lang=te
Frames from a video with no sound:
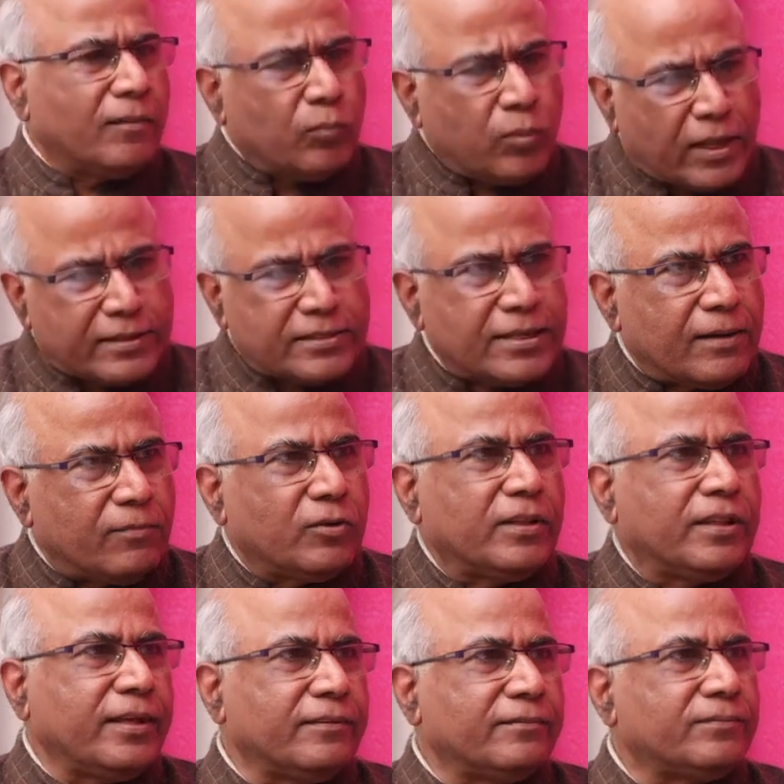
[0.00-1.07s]
ఇప్పుడు అస్సాం
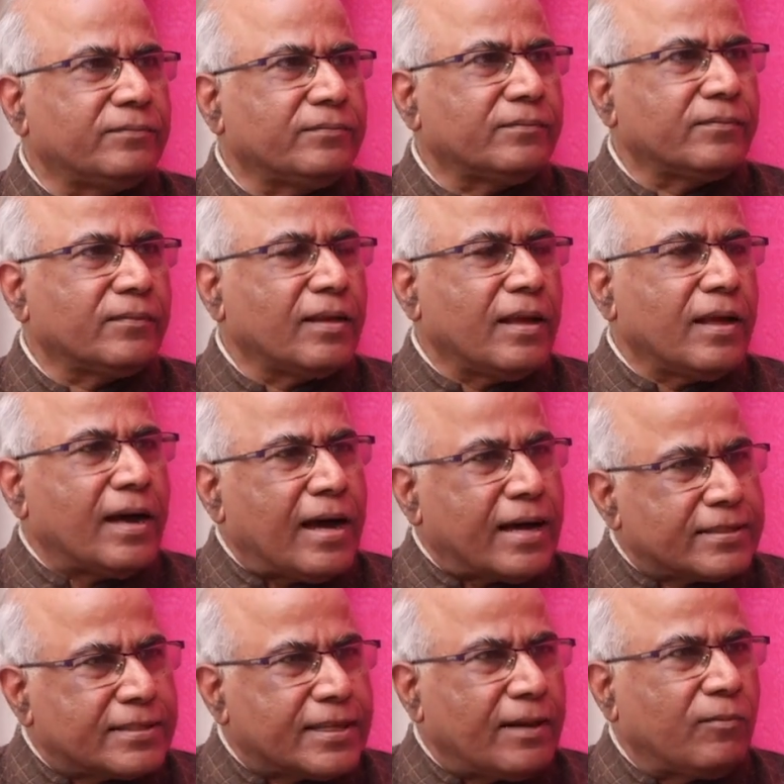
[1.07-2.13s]
ఉంది
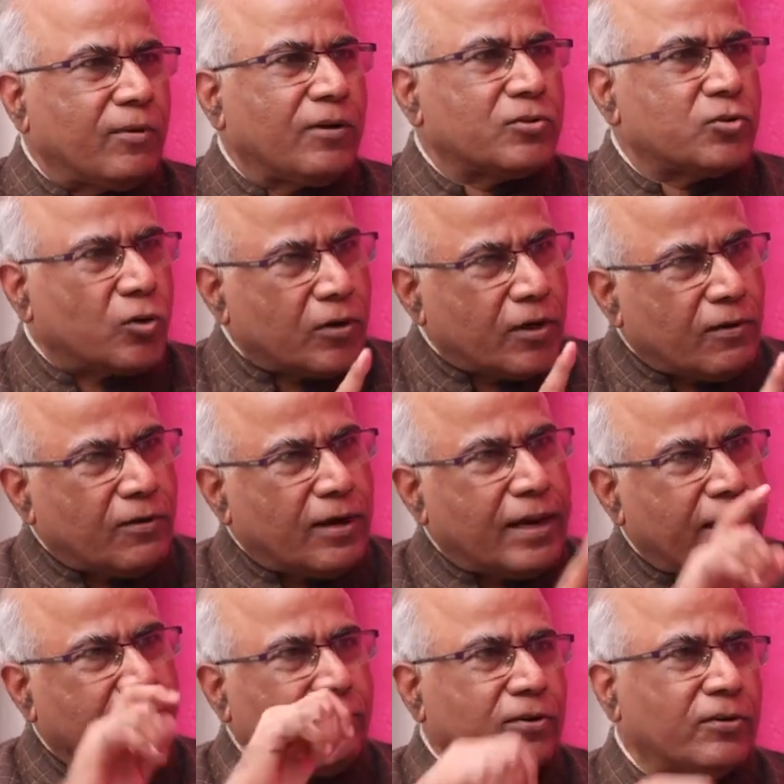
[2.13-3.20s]
అస్సాంలో
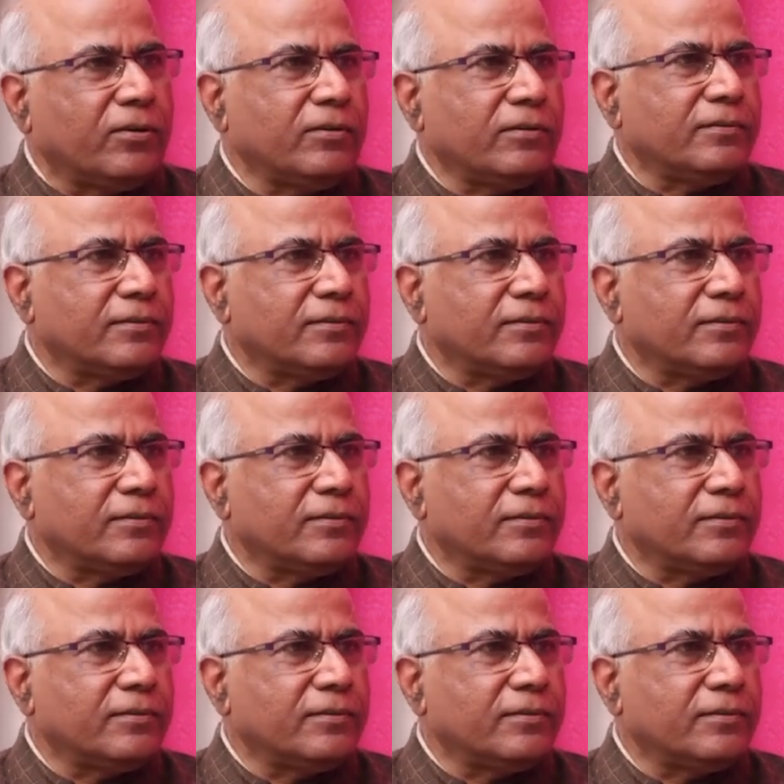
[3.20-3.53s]
సోనోవాలా ఎవరు